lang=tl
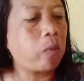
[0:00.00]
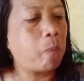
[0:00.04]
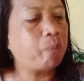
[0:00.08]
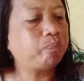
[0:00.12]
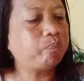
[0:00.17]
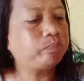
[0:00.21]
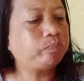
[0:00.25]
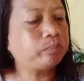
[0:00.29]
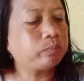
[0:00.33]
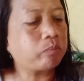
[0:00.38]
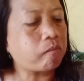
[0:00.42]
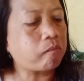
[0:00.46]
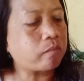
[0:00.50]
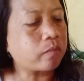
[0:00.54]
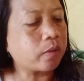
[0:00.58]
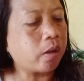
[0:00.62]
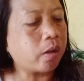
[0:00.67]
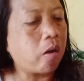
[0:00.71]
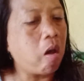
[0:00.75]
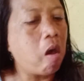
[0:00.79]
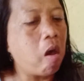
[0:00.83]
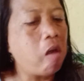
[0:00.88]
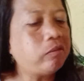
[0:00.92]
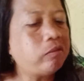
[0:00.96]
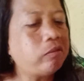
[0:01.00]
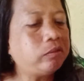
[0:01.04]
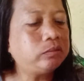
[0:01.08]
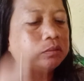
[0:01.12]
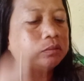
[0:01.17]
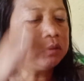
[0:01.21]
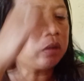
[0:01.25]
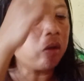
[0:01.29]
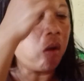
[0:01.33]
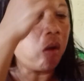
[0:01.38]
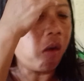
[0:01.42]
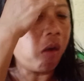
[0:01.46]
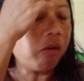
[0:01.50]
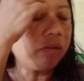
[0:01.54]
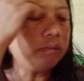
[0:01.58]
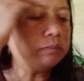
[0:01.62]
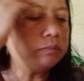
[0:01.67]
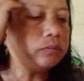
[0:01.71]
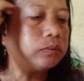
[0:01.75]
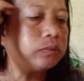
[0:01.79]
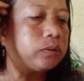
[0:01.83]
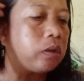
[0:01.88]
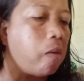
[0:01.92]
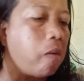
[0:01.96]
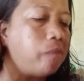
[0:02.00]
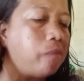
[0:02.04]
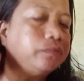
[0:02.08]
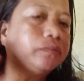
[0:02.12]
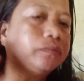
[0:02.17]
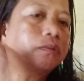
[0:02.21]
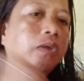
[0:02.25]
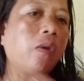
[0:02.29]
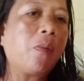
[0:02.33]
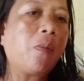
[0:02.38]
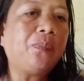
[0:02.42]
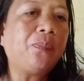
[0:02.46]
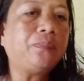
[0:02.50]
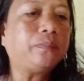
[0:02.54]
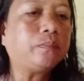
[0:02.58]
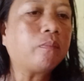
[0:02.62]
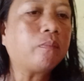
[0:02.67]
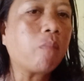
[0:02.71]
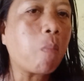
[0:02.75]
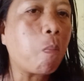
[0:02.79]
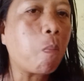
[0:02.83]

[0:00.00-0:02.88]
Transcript: ako ng kanilang mga baon.